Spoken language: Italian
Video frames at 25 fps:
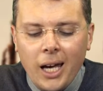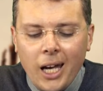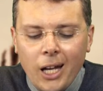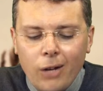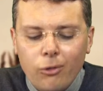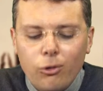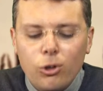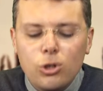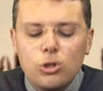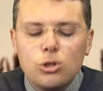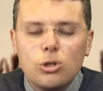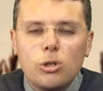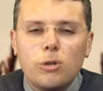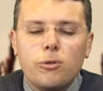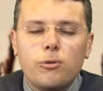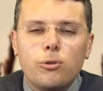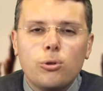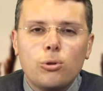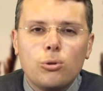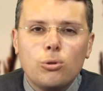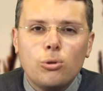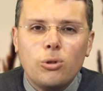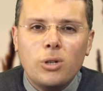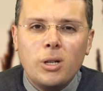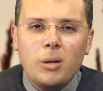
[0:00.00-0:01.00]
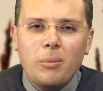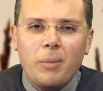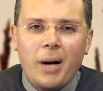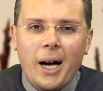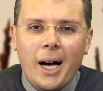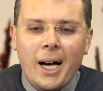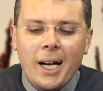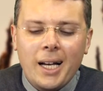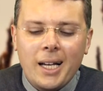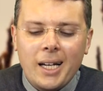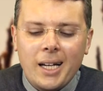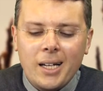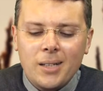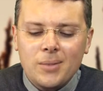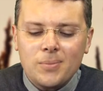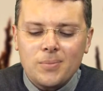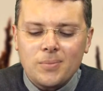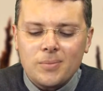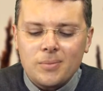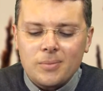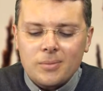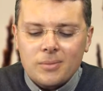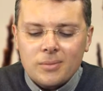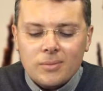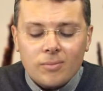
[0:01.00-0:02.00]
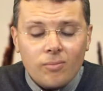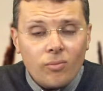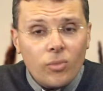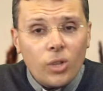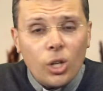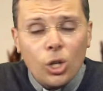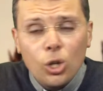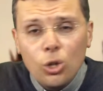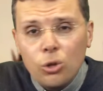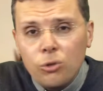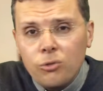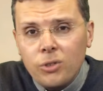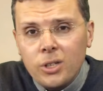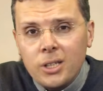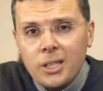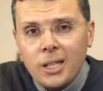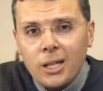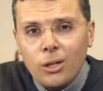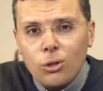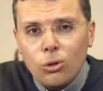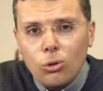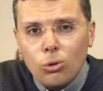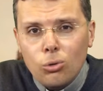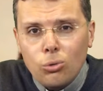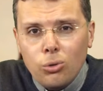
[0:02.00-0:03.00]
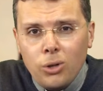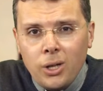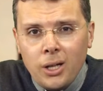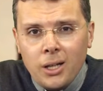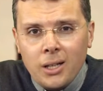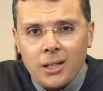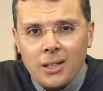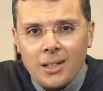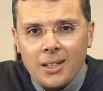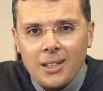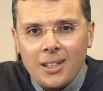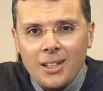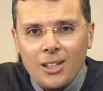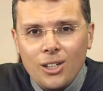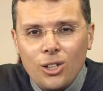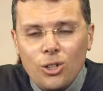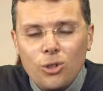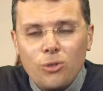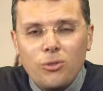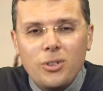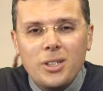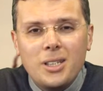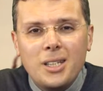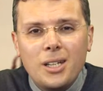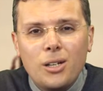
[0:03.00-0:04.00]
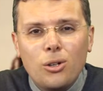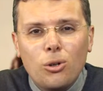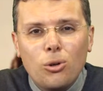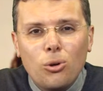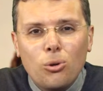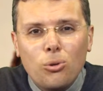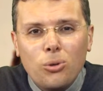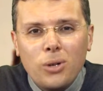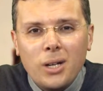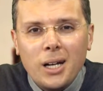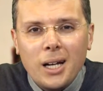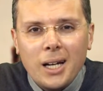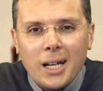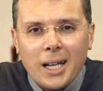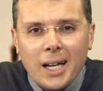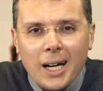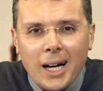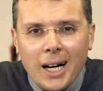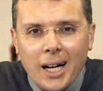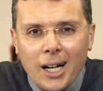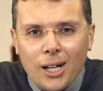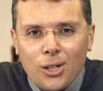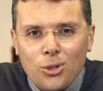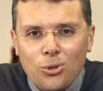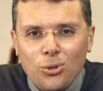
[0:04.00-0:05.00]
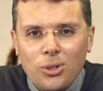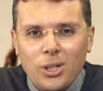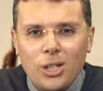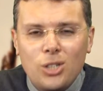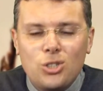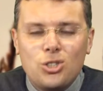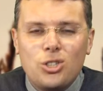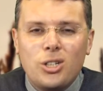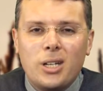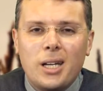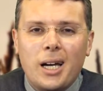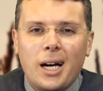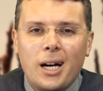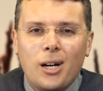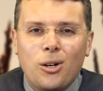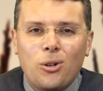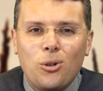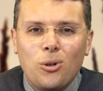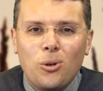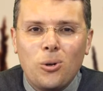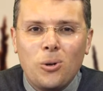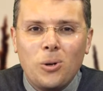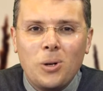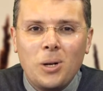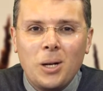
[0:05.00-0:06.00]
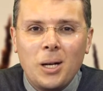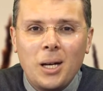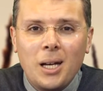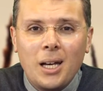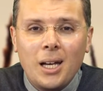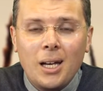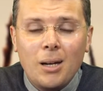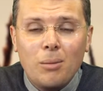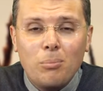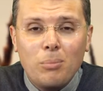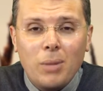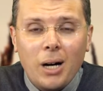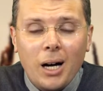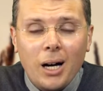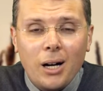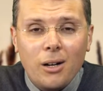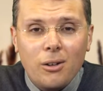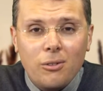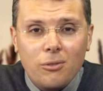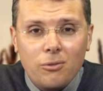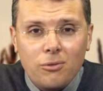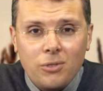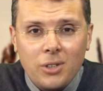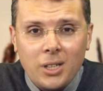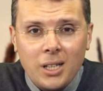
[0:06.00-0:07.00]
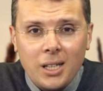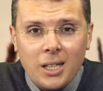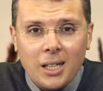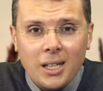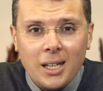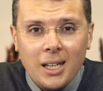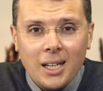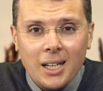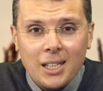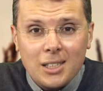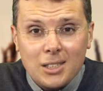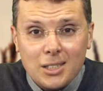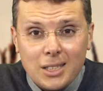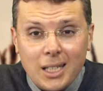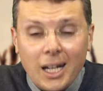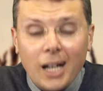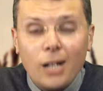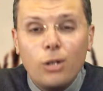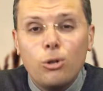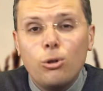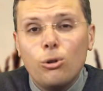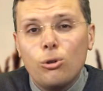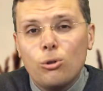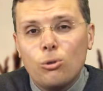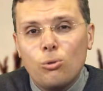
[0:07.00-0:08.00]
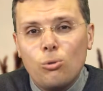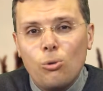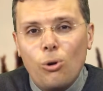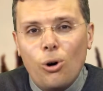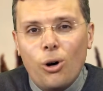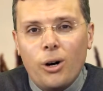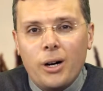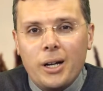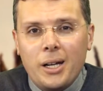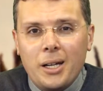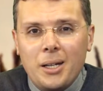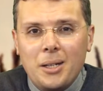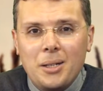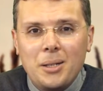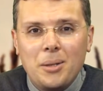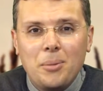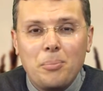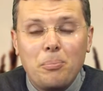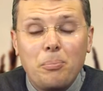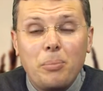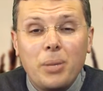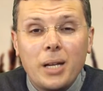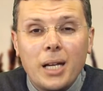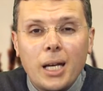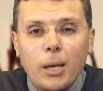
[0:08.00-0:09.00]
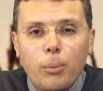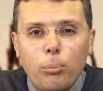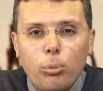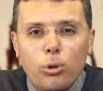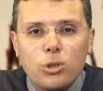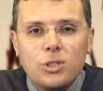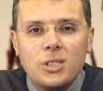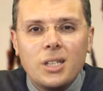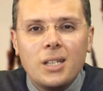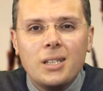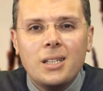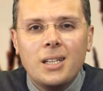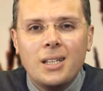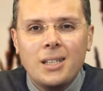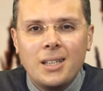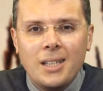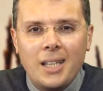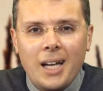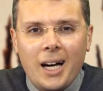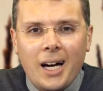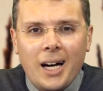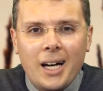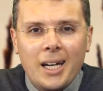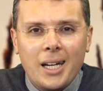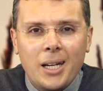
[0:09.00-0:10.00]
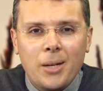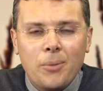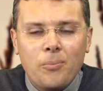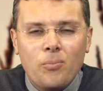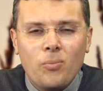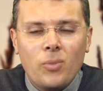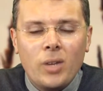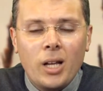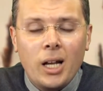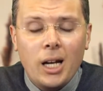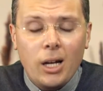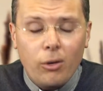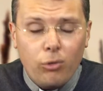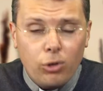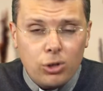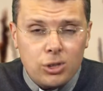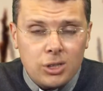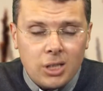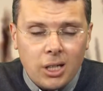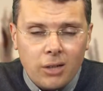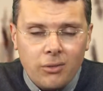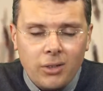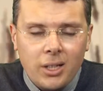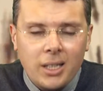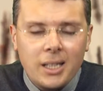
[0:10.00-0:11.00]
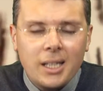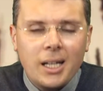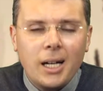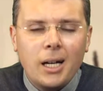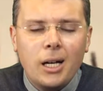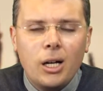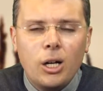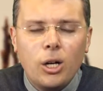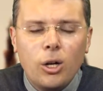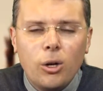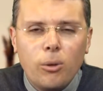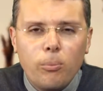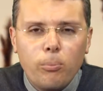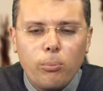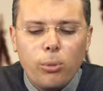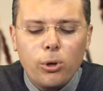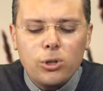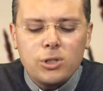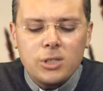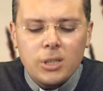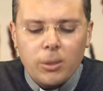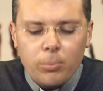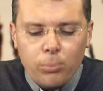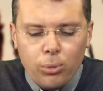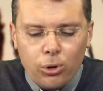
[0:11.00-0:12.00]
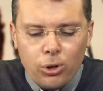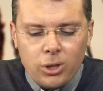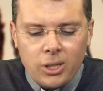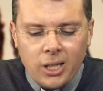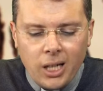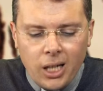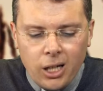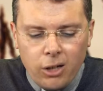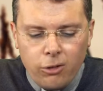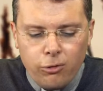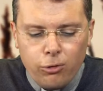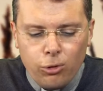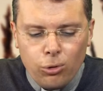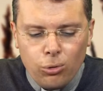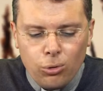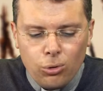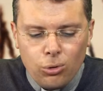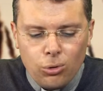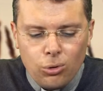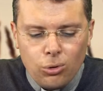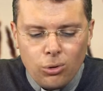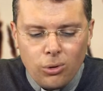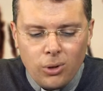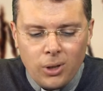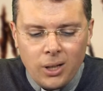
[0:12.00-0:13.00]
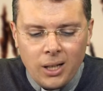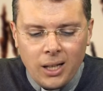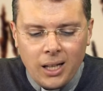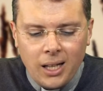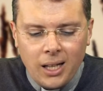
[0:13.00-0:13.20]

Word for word: e il vostro frutto rimanga. Non vi tengo qui, non vi tengo qui al caldo nel cenacolo, ma vi scaldo il cuore perché possiate andare, la vostra vita possa portare frutto.